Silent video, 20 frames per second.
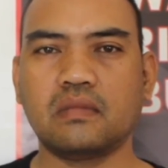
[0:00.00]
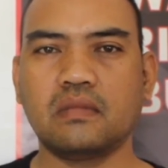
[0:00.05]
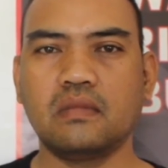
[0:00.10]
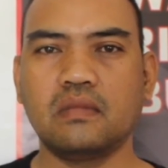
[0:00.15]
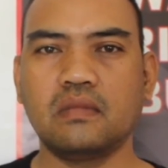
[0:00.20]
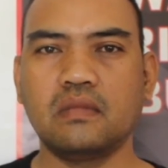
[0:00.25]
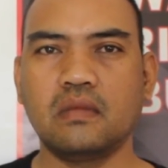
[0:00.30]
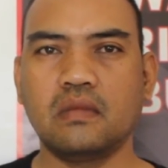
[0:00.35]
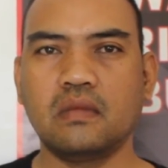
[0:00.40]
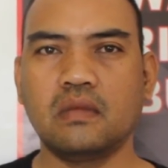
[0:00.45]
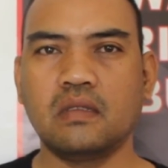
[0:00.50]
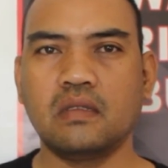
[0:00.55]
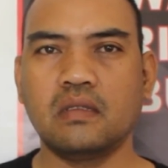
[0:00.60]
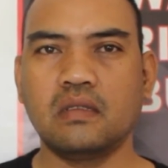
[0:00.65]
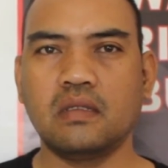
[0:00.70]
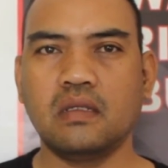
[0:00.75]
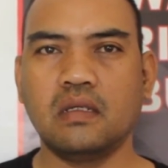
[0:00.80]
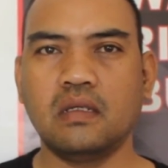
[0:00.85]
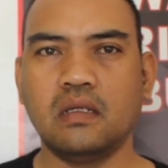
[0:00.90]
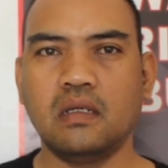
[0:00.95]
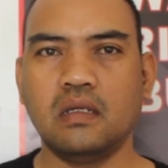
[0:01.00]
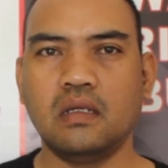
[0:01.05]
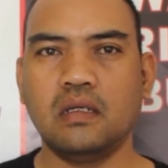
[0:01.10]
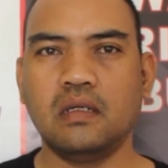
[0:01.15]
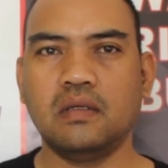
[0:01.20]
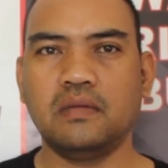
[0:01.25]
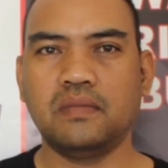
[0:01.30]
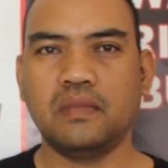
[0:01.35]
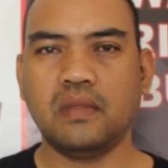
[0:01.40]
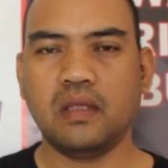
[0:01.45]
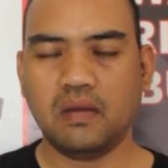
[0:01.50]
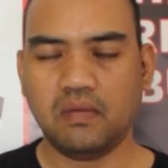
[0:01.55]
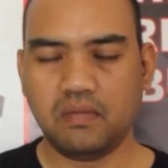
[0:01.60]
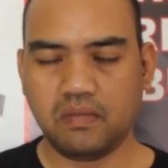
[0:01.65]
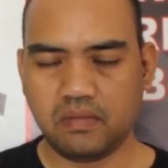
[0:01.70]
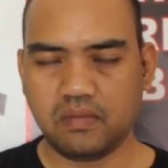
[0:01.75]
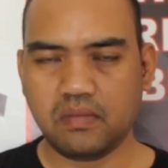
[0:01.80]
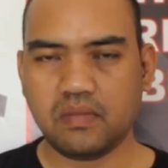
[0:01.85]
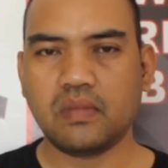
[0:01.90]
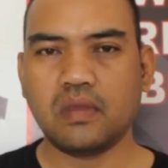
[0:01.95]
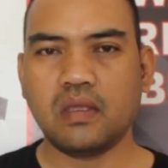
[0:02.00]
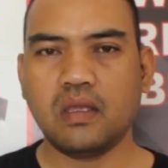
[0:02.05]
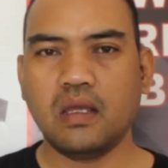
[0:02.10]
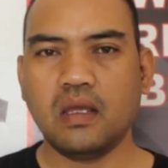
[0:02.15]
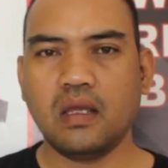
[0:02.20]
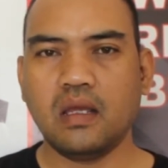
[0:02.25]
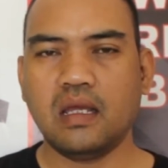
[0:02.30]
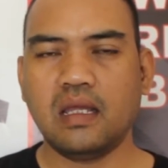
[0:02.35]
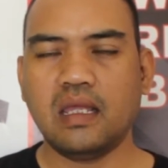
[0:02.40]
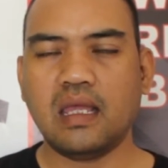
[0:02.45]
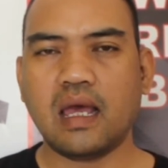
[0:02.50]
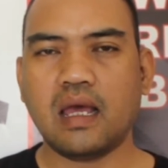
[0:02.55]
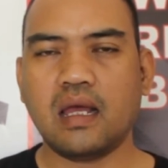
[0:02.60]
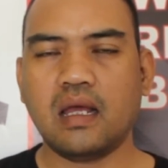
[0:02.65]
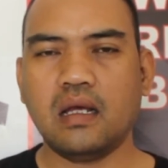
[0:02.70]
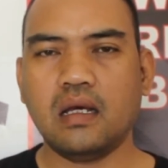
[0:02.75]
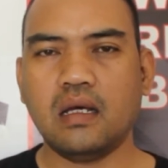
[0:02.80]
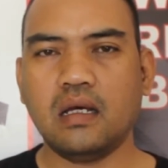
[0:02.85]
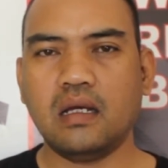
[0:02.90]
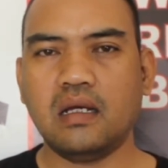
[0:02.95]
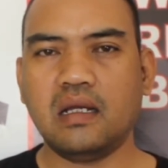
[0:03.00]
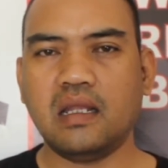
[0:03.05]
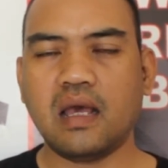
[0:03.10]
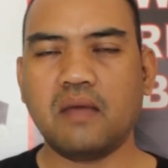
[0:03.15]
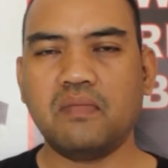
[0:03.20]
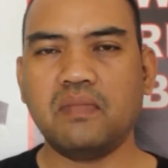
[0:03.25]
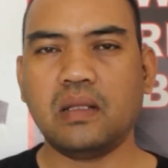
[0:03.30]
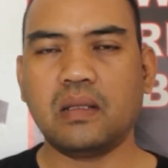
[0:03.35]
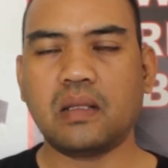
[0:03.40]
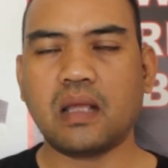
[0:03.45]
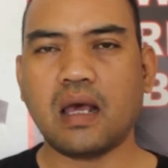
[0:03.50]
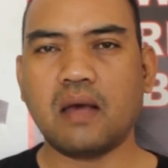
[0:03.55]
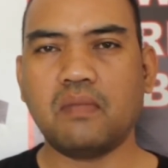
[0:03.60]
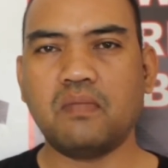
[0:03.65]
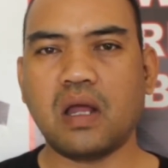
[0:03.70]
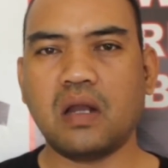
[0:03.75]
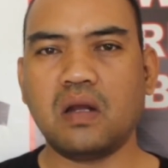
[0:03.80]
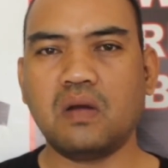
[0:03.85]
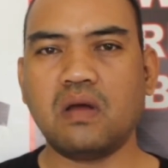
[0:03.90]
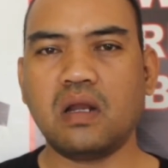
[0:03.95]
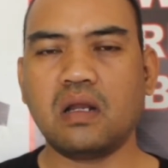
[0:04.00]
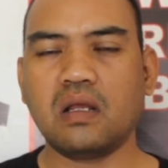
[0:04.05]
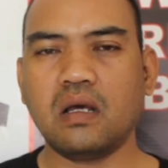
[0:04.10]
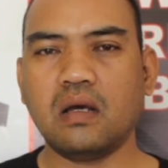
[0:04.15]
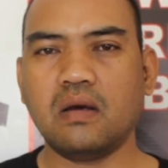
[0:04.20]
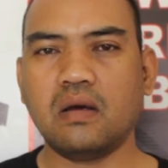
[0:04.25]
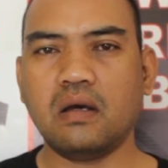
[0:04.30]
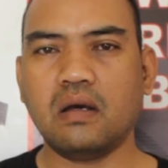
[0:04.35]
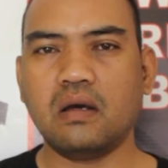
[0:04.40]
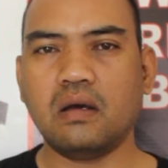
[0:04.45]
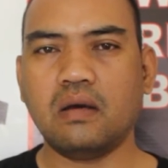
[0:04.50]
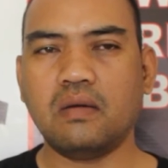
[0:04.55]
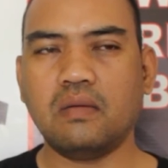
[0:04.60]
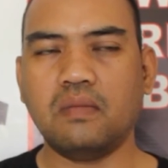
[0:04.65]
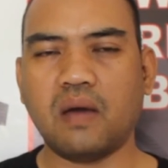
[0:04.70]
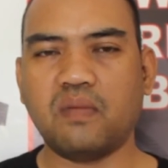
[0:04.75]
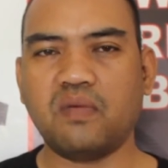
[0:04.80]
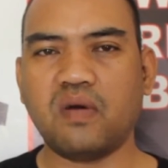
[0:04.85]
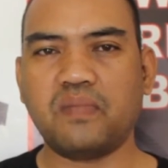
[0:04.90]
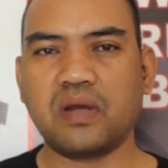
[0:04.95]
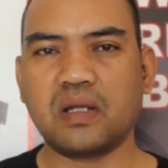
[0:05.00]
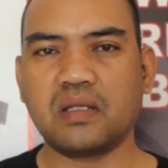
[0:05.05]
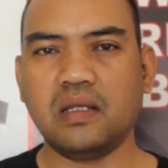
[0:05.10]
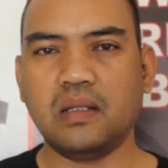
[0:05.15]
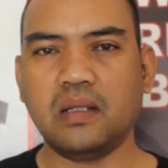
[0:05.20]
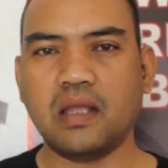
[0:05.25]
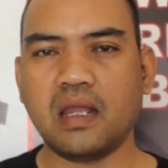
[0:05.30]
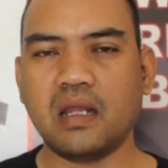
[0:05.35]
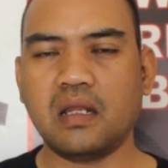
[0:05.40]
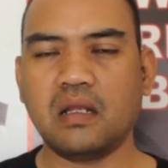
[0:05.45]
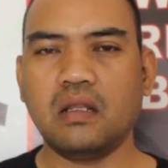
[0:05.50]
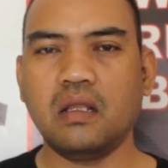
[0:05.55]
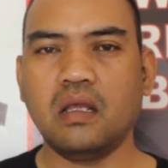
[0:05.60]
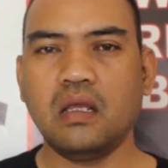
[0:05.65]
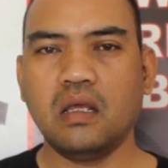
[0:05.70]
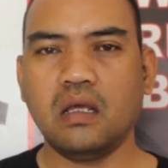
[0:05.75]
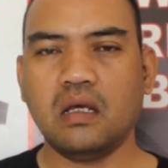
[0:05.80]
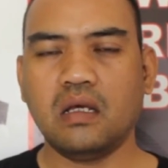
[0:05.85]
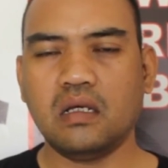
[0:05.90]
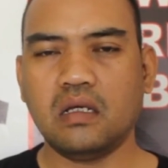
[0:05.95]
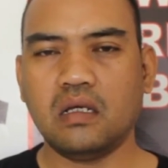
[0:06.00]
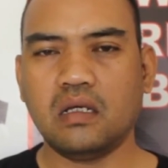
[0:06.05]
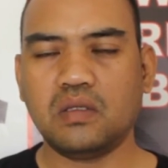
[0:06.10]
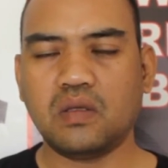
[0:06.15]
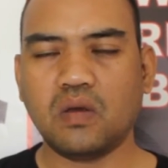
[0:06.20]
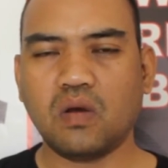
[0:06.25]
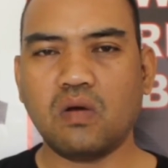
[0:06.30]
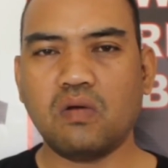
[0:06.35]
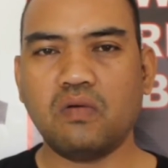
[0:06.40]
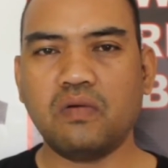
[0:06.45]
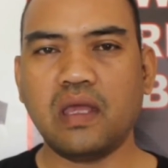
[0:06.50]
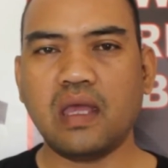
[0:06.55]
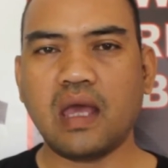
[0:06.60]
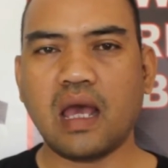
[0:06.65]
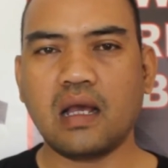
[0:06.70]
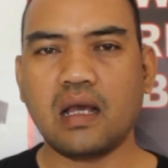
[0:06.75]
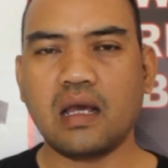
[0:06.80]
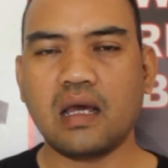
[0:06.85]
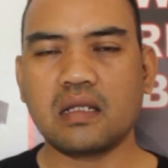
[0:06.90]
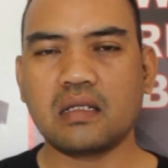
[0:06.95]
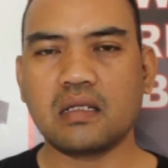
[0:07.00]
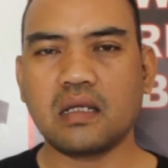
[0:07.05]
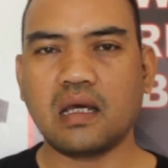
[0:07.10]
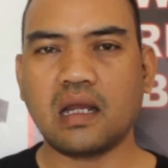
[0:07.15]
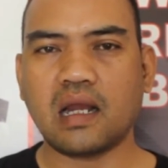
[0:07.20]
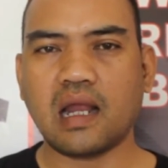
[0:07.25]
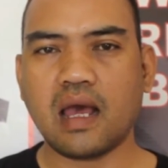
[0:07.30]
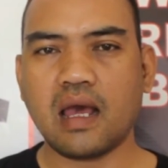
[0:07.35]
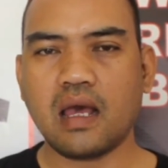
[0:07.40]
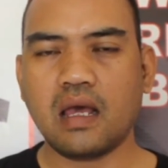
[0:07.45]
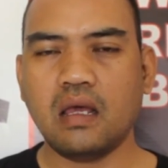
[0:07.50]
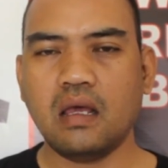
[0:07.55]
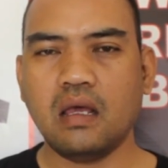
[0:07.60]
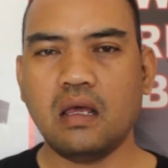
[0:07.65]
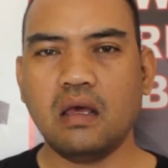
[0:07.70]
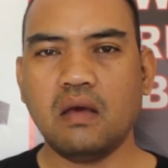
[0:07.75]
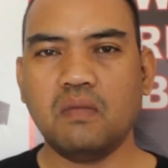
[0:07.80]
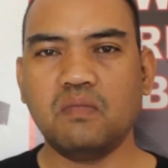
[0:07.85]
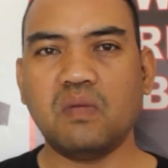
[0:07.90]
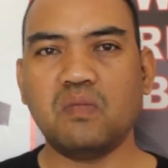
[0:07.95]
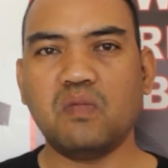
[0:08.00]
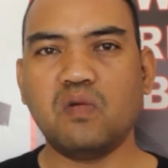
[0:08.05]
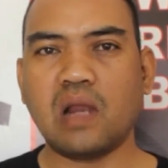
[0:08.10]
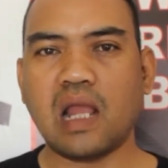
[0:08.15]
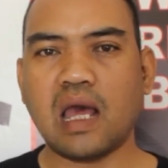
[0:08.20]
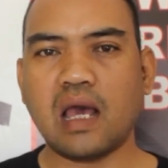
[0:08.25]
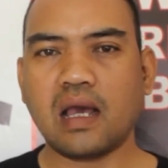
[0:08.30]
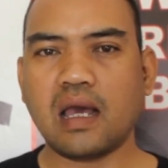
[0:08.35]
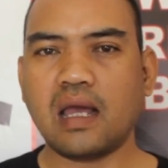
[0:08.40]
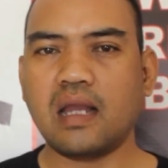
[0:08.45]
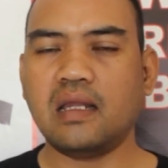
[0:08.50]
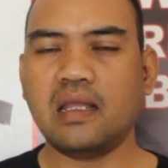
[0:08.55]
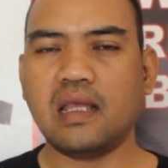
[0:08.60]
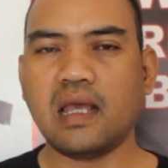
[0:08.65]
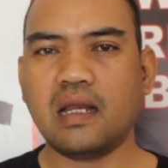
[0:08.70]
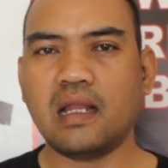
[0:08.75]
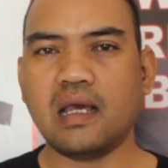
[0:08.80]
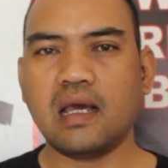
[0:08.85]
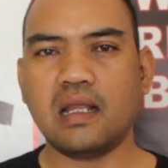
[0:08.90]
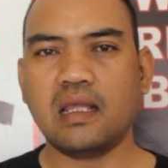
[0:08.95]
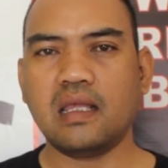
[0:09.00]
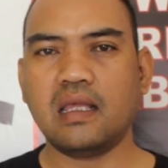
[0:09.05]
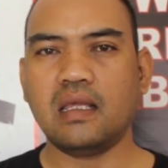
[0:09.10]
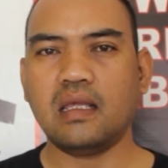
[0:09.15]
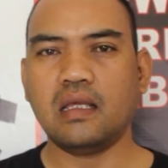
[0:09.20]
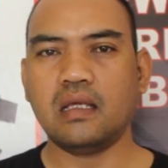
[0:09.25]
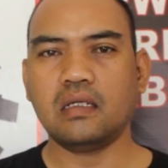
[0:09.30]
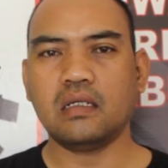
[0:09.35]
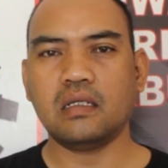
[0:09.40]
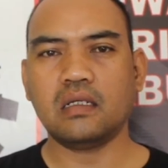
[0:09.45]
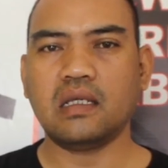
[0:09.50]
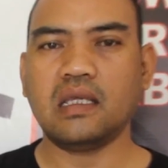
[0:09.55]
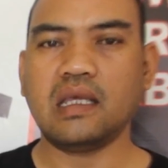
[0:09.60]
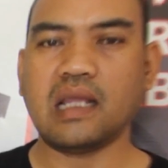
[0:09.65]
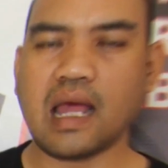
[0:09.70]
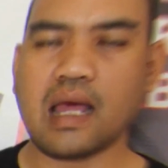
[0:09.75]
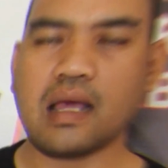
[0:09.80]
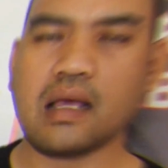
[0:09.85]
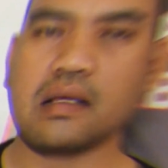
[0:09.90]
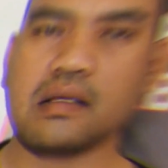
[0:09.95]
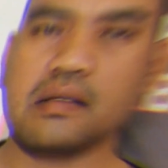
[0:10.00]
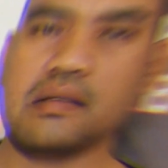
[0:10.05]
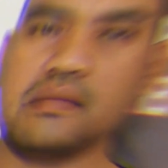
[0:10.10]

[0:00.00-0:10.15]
tadi juga TKW meminta bantuan ke Pak Jokowi ya? Iya, uh, dia minta bantuan ke Bapak Presiden uh, Jokowi agar segera memulangkan dia dari Irak.